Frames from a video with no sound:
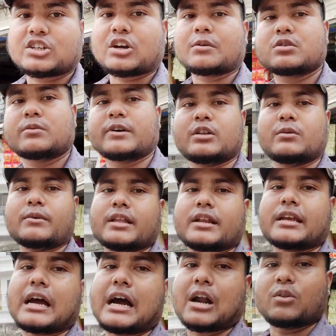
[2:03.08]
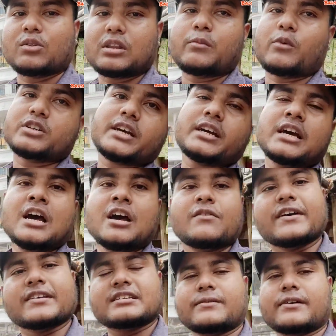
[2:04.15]
আর সবসময় তোমাদেরকে আনন্দে মজায়
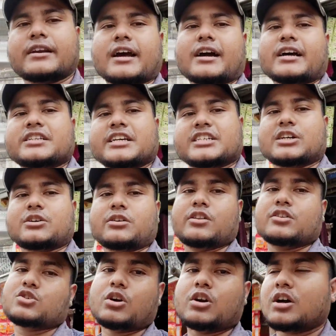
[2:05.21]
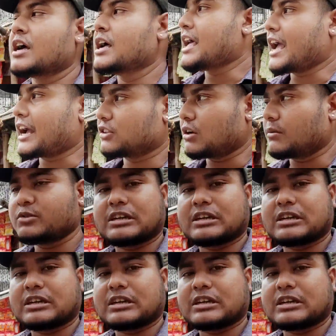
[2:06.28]
ফেস্টিভ্যালে রাখার চেষ্টা করি তো চলো একদম